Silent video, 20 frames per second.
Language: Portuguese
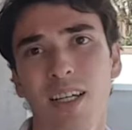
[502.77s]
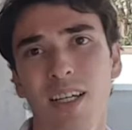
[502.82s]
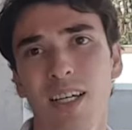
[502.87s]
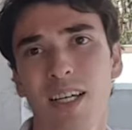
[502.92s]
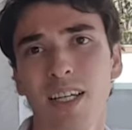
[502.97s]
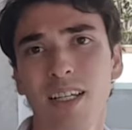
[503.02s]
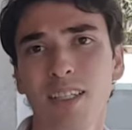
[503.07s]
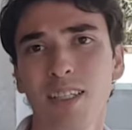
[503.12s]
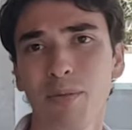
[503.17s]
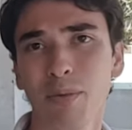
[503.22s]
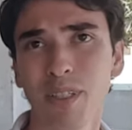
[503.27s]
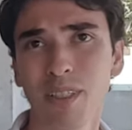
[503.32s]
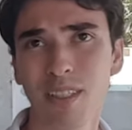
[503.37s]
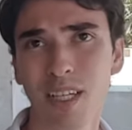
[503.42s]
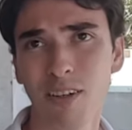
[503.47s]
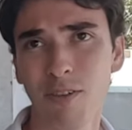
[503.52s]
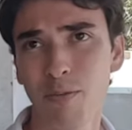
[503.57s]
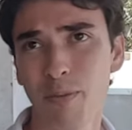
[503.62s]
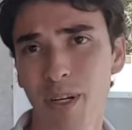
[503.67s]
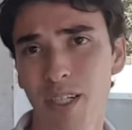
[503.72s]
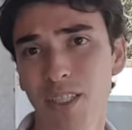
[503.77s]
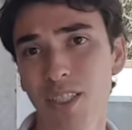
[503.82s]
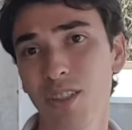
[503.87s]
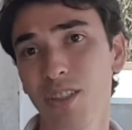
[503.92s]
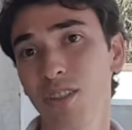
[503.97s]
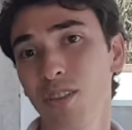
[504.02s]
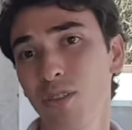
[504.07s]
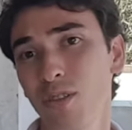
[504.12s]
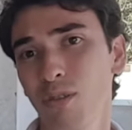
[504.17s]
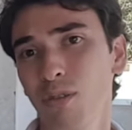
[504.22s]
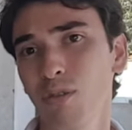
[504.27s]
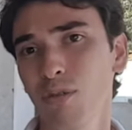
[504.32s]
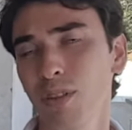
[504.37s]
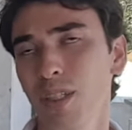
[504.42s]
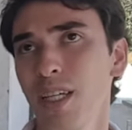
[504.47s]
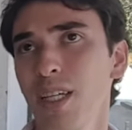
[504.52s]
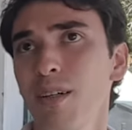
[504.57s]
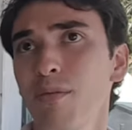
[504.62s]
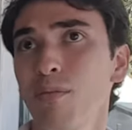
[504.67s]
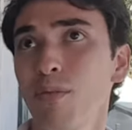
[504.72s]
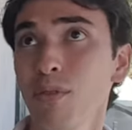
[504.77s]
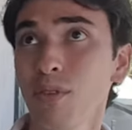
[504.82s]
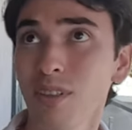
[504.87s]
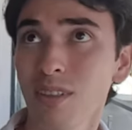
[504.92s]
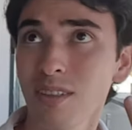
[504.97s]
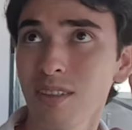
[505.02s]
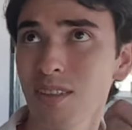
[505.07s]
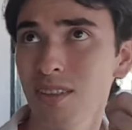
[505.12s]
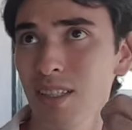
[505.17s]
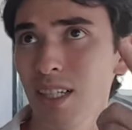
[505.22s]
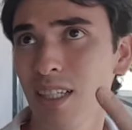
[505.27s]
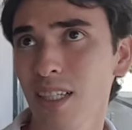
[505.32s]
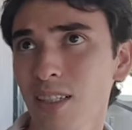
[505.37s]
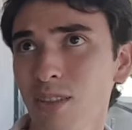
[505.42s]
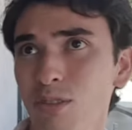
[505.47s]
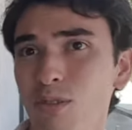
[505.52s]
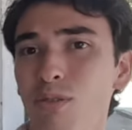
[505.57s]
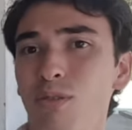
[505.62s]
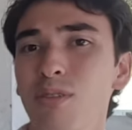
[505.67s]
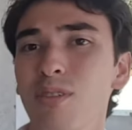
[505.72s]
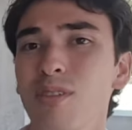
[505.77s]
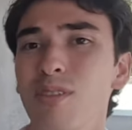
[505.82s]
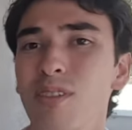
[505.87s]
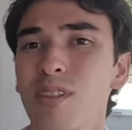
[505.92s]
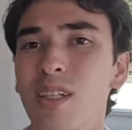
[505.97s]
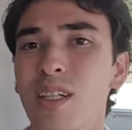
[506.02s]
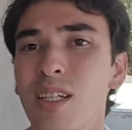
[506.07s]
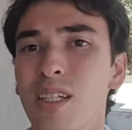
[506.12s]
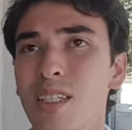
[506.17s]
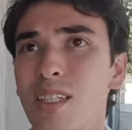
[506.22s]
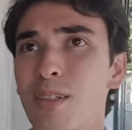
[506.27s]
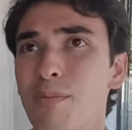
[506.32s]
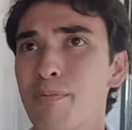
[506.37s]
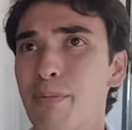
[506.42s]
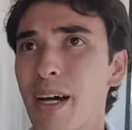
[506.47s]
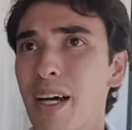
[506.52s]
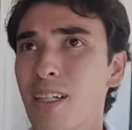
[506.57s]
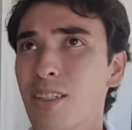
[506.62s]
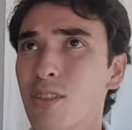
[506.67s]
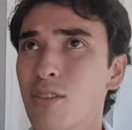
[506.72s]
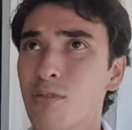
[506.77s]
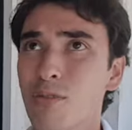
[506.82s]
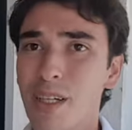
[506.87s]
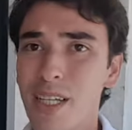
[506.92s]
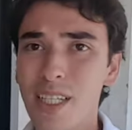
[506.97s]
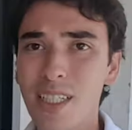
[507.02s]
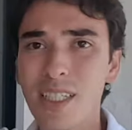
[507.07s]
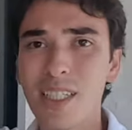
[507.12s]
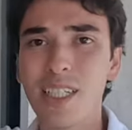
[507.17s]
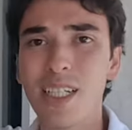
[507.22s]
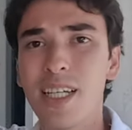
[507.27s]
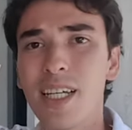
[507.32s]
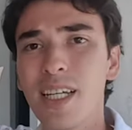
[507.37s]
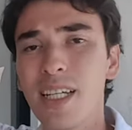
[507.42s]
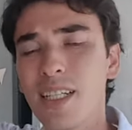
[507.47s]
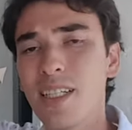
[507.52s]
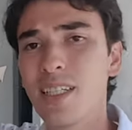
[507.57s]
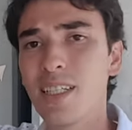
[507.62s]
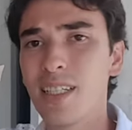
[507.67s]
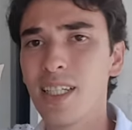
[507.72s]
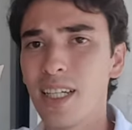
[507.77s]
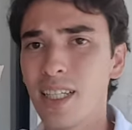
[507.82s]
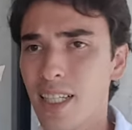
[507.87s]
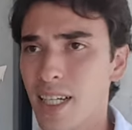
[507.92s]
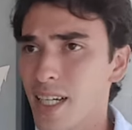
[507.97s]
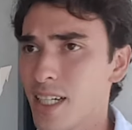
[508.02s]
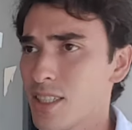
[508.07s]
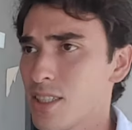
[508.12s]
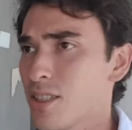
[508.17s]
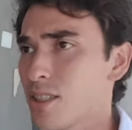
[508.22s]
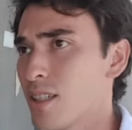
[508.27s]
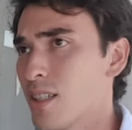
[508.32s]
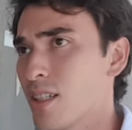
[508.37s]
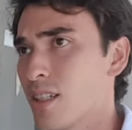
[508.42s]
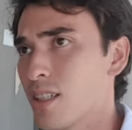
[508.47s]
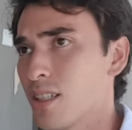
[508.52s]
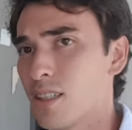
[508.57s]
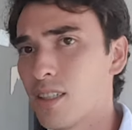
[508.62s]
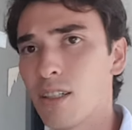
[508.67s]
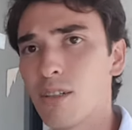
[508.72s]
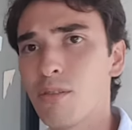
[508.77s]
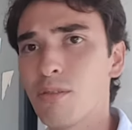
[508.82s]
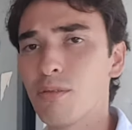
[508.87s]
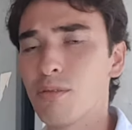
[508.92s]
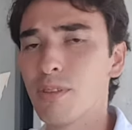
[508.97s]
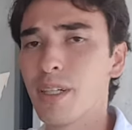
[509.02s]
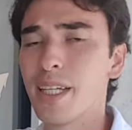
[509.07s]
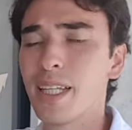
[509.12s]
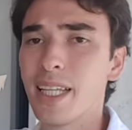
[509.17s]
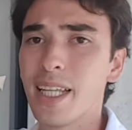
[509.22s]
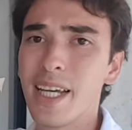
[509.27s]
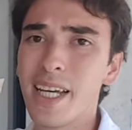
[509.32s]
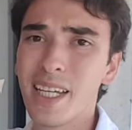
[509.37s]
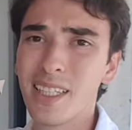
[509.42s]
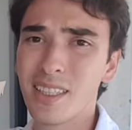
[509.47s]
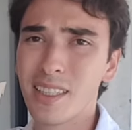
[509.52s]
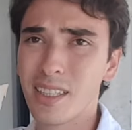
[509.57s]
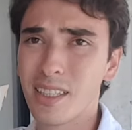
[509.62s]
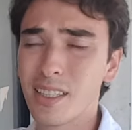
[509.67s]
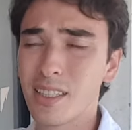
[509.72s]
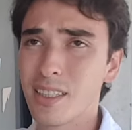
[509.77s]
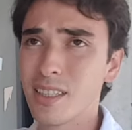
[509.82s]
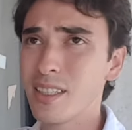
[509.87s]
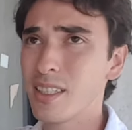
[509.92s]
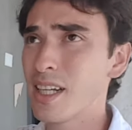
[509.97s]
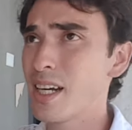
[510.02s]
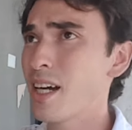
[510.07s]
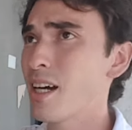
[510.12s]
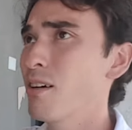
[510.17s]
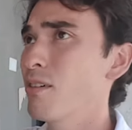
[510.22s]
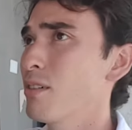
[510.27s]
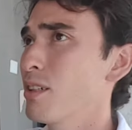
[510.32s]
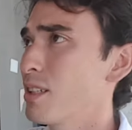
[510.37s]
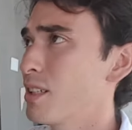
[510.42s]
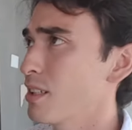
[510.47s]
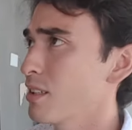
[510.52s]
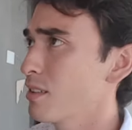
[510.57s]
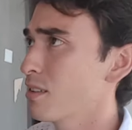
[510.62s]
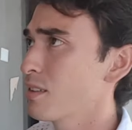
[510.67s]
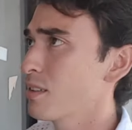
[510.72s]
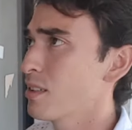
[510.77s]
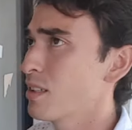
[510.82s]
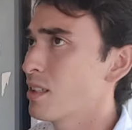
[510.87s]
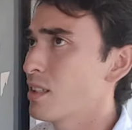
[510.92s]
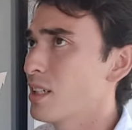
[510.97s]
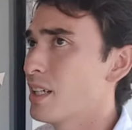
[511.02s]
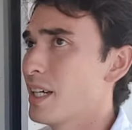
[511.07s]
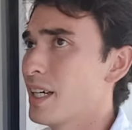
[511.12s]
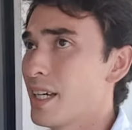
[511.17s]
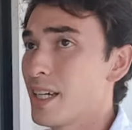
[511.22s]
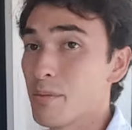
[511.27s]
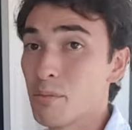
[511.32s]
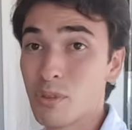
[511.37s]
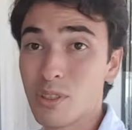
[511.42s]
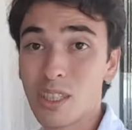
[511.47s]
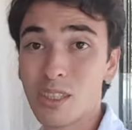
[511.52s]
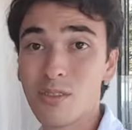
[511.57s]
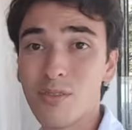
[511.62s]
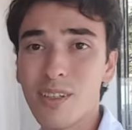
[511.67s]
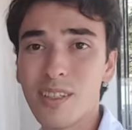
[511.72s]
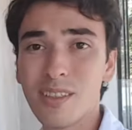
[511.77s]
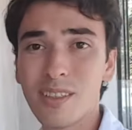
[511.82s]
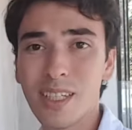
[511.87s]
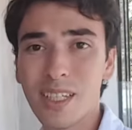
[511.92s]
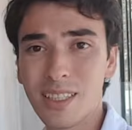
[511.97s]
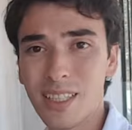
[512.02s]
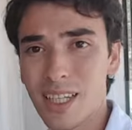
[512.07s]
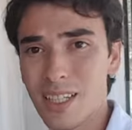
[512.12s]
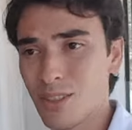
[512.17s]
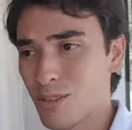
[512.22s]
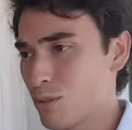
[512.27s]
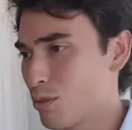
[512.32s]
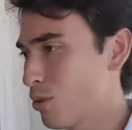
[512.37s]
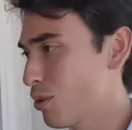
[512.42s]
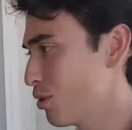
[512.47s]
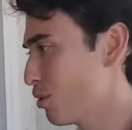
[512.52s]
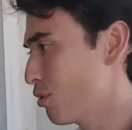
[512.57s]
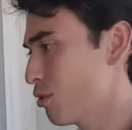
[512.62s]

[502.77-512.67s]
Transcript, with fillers: ele também serve para a gente esconder muitas instalações que passam entre ele e a laje. Então, elétrica, hidráulica, é, muitas vezes até esgoto,